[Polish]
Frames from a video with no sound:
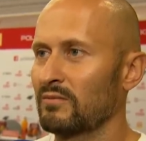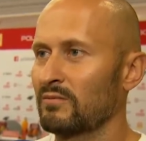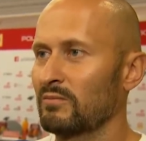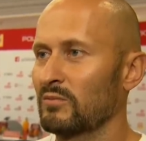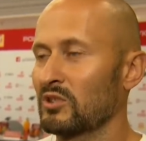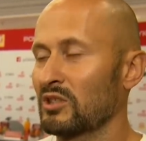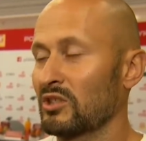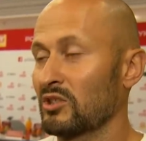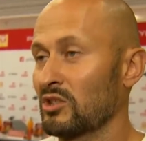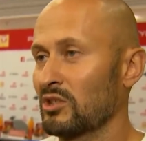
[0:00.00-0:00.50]

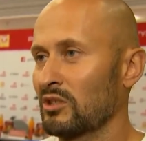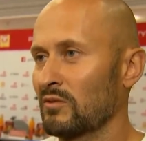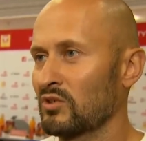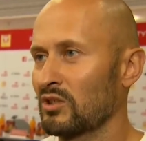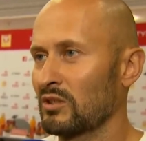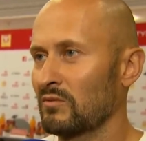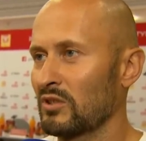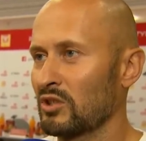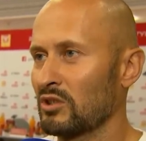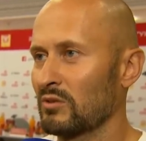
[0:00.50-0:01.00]
Myślę, że
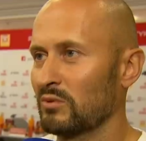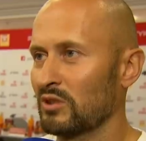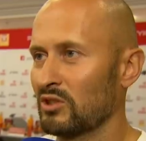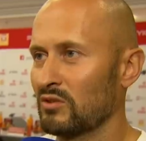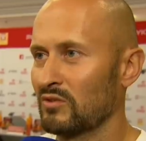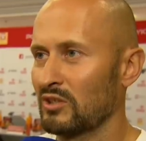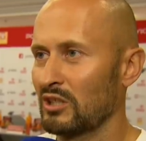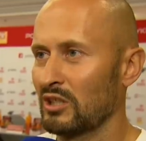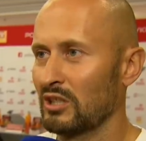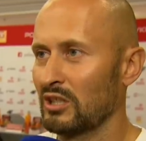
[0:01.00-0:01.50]
dziewczyny wierzą też
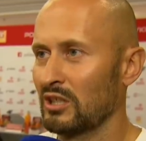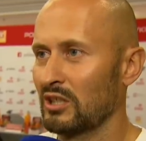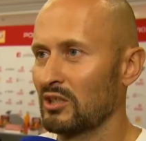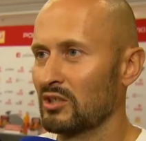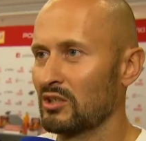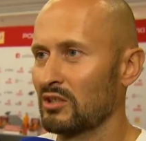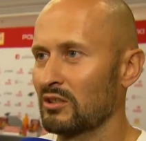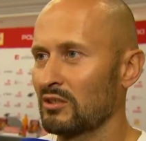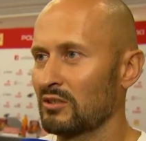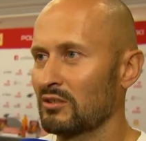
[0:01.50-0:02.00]
w trenera,
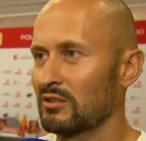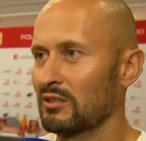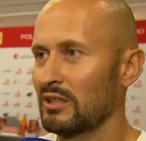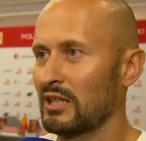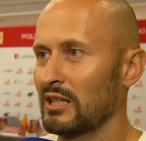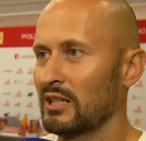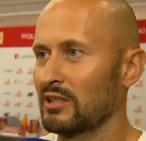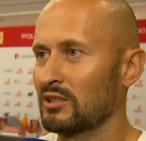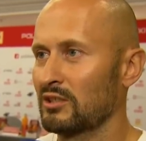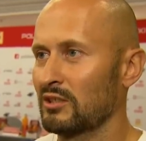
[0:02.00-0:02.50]
że
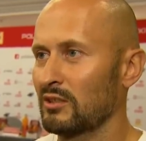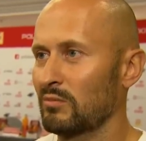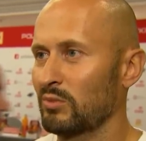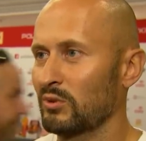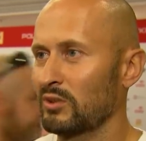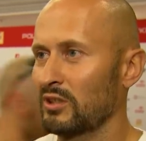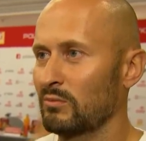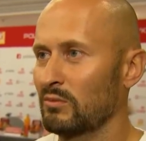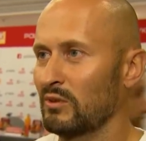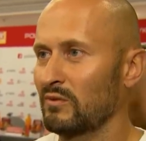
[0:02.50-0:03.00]
stara się
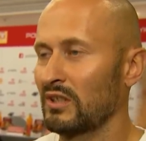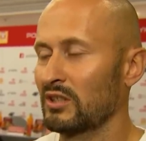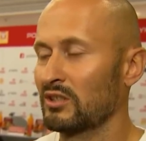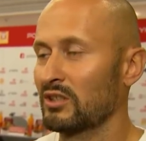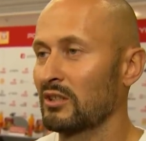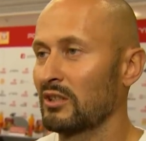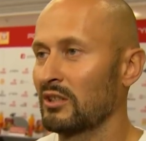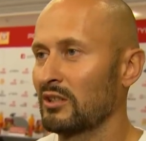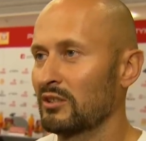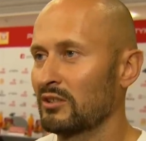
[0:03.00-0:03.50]
podejmować
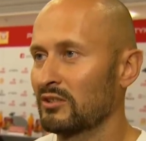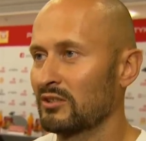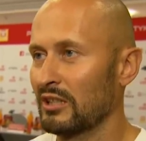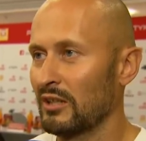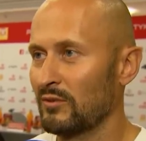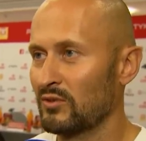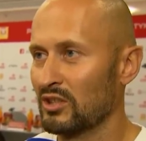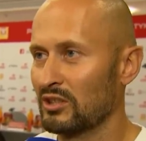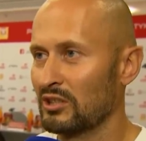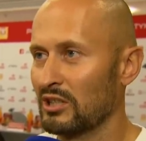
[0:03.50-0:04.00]

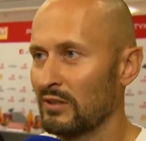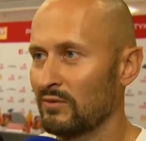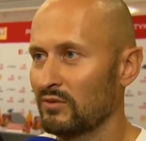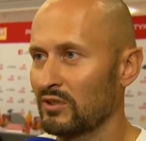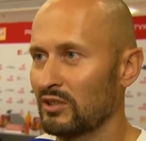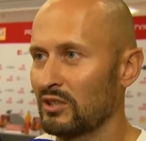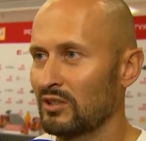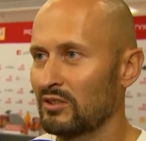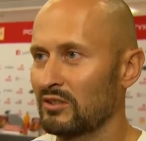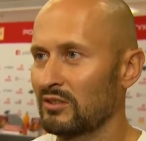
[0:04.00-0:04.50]
zawsze trafne
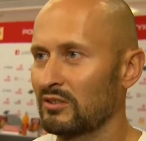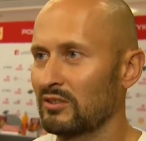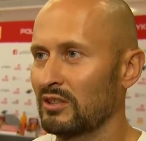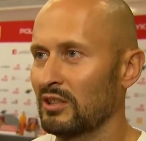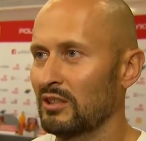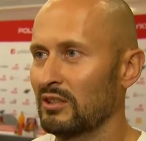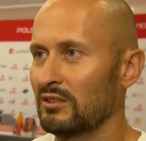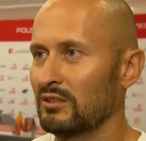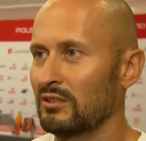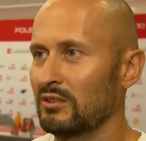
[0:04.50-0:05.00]

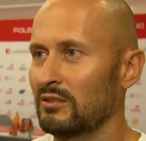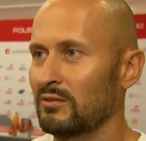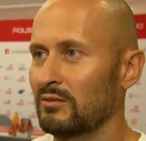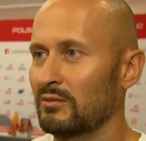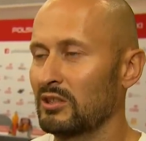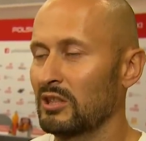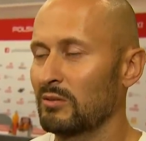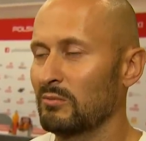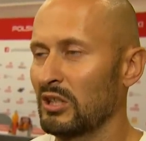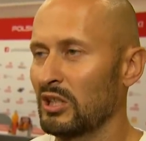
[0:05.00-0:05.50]
decyzje
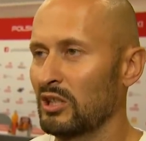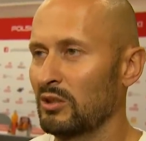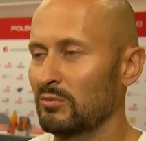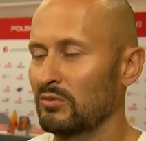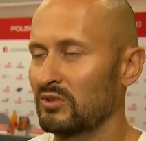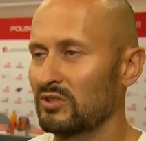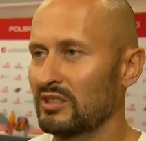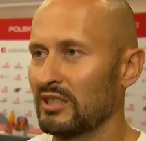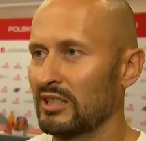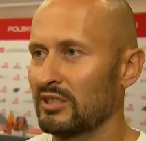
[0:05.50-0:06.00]
i, nie mają
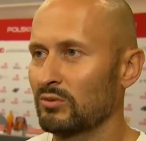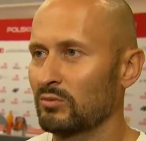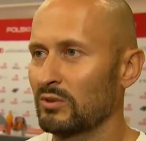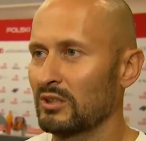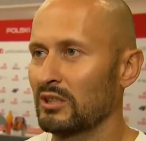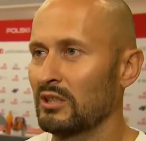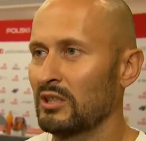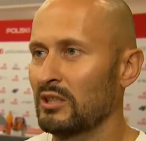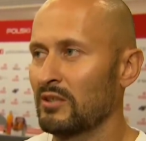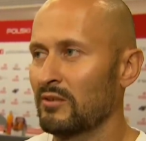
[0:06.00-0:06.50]
ich za
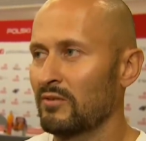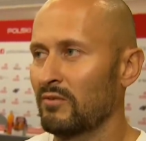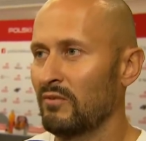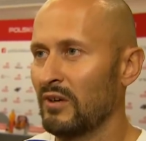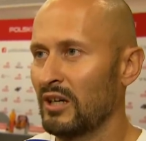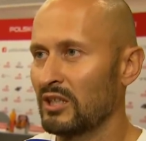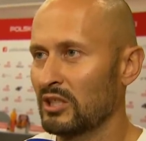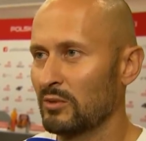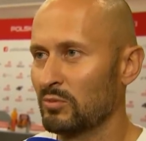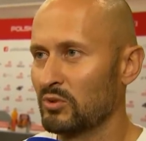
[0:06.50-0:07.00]
złe.
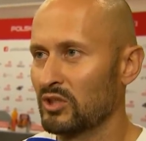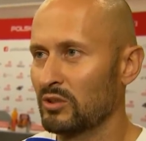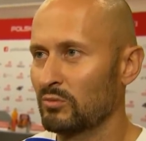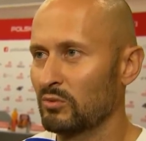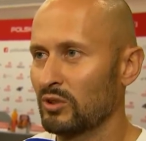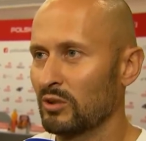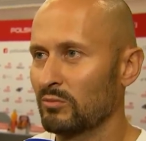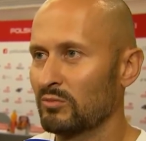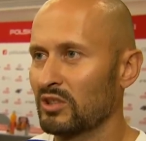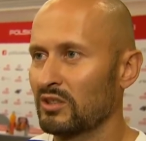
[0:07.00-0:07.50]
Fajnie
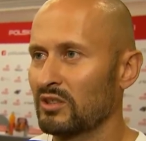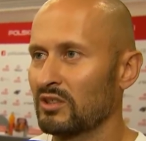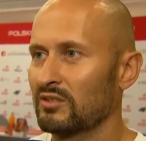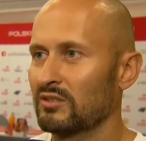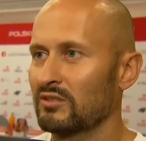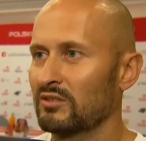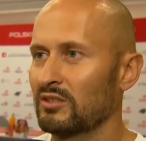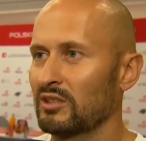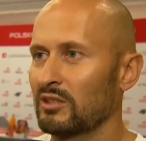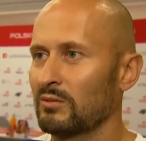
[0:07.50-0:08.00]
przyjmują te
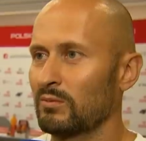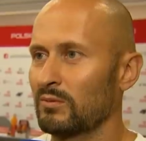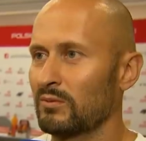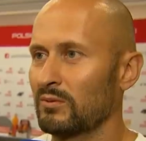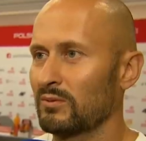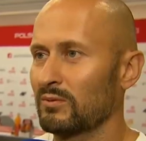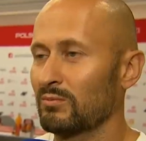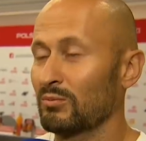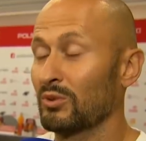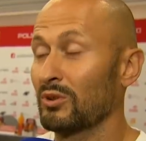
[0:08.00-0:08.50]
decyzje,
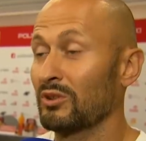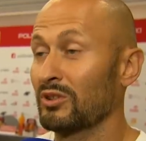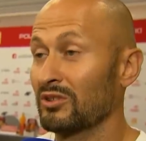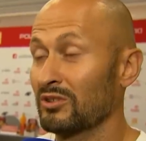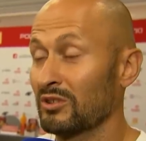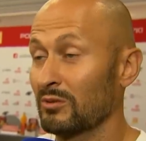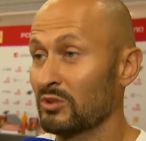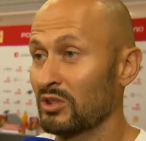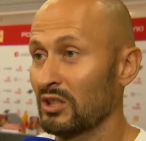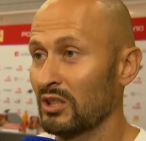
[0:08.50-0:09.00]
bo one
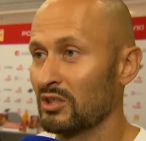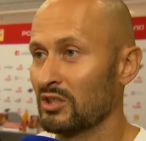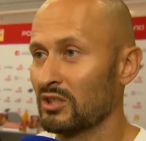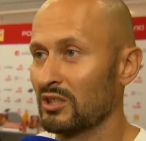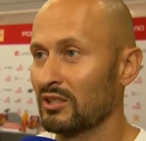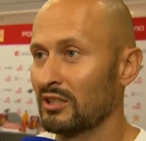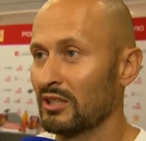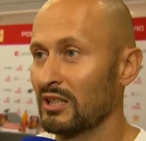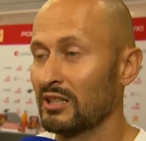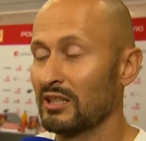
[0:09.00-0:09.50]
są ciężkie,
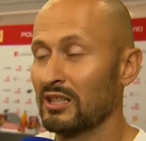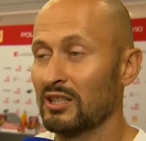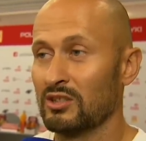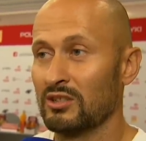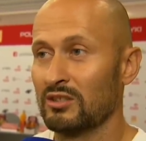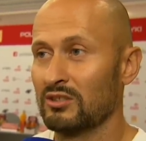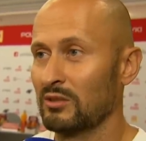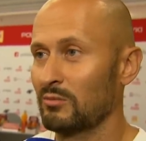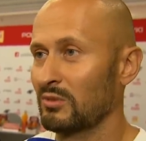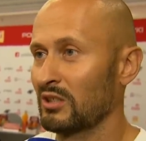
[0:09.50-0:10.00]
tak?
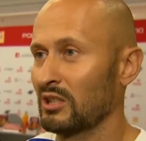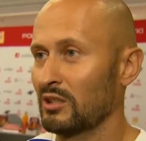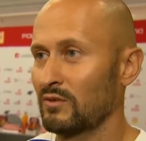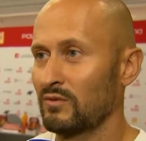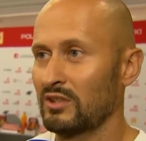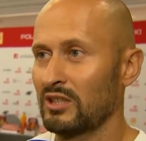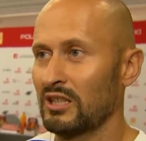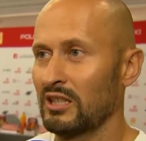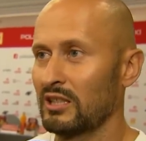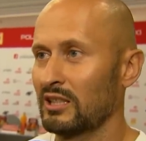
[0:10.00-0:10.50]
Każdy chce biegać w
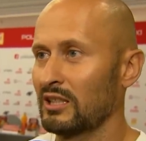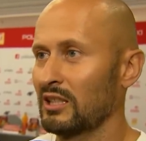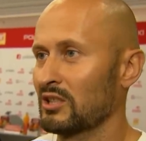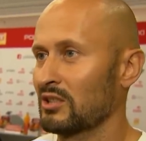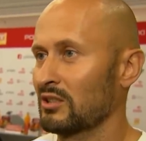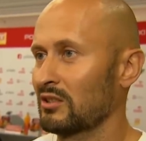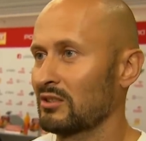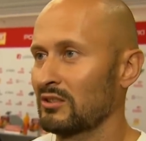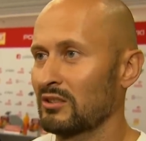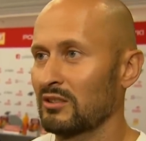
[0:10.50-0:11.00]
finale,
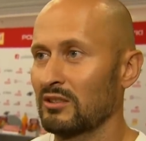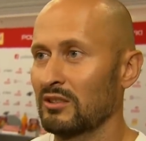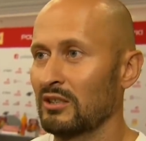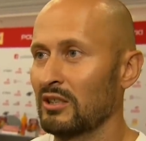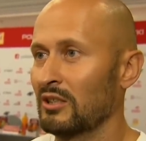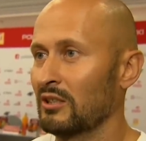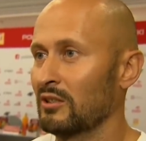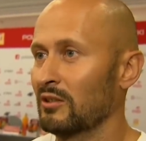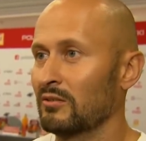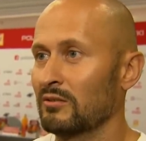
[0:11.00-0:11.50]
każdy chce
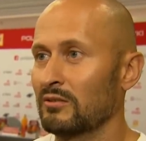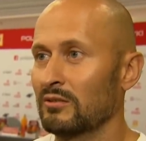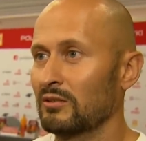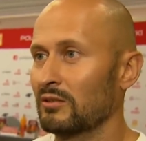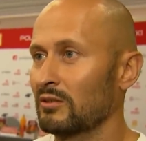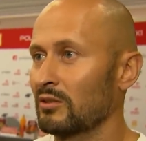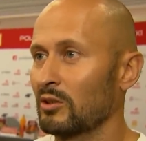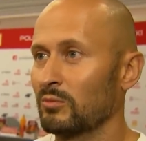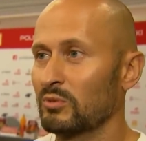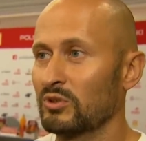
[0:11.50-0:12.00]

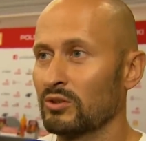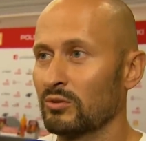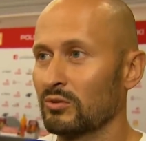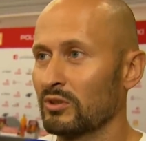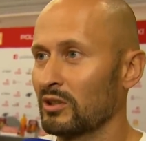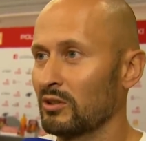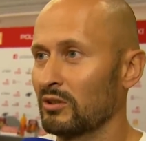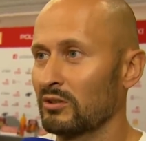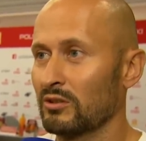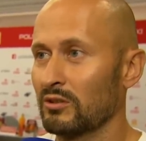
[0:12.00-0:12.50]
y, robić
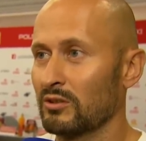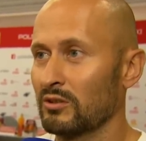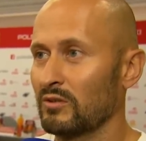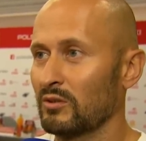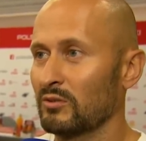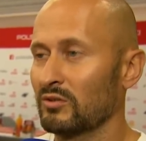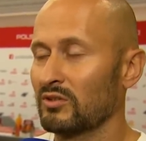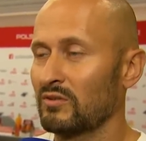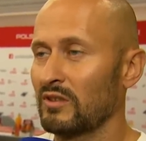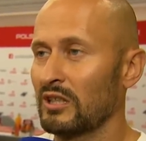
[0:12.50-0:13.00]
rundę
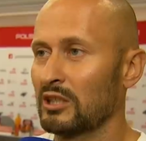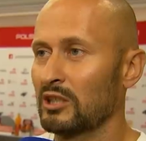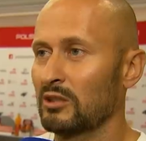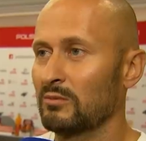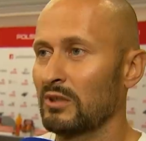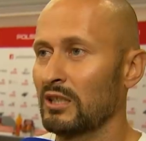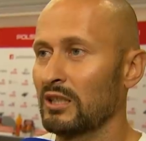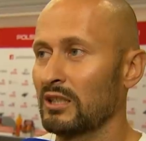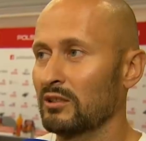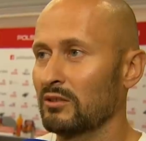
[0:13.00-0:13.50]
honorową z
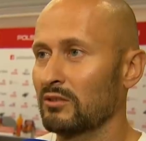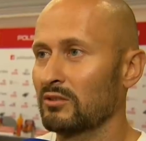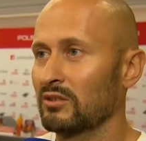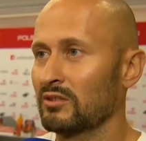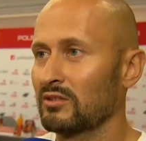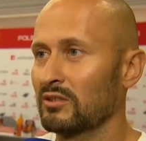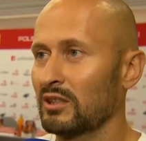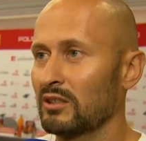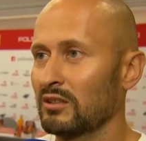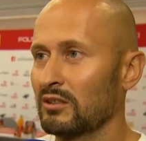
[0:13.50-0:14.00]
flagą, ale no
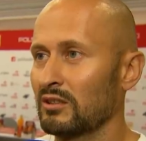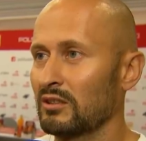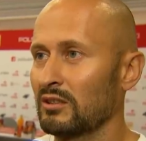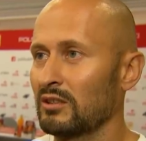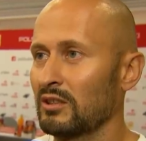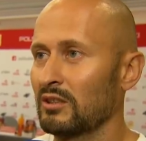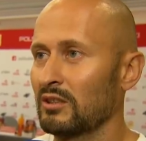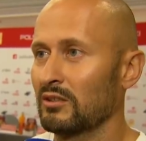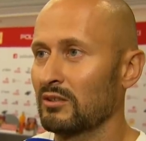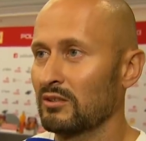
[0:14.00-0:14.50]
niestety
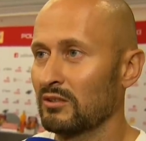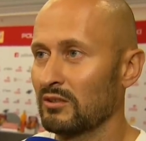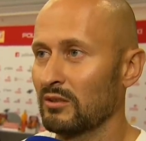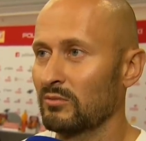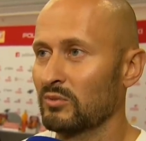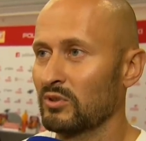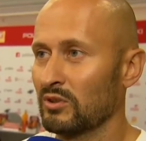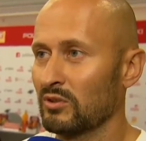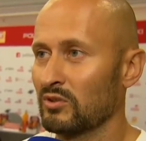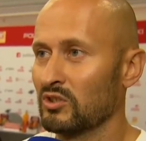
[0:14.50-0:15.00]
są
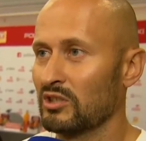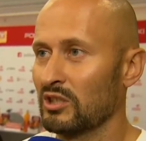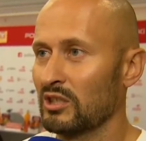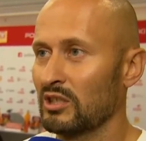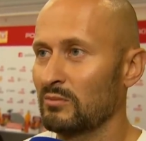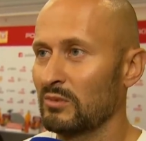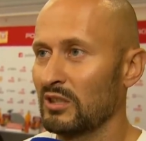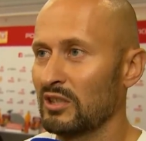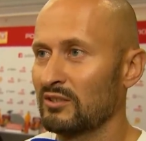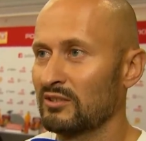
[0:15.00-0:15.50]
tylko
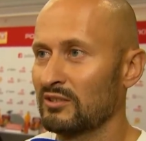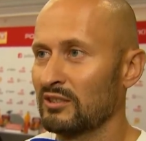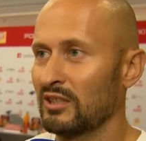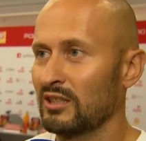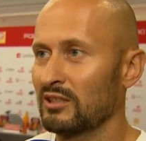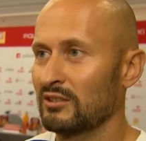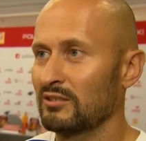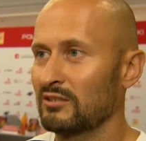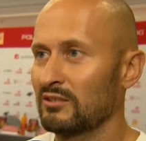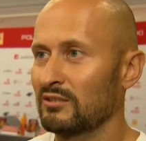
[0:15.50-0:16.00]
cztery miejsca
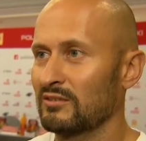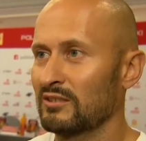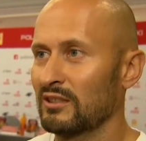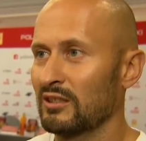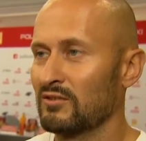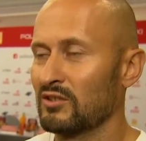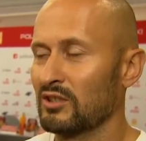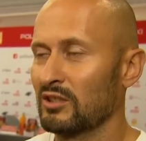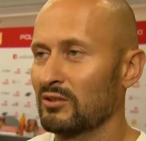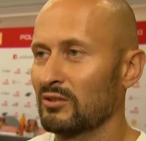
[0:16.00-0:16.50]
i
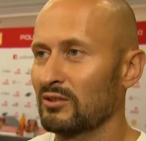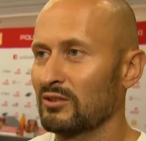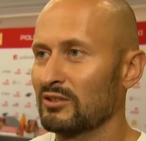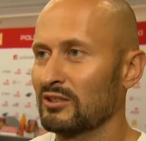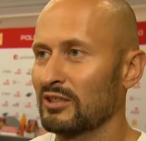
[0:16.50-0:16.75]
zawsze to jest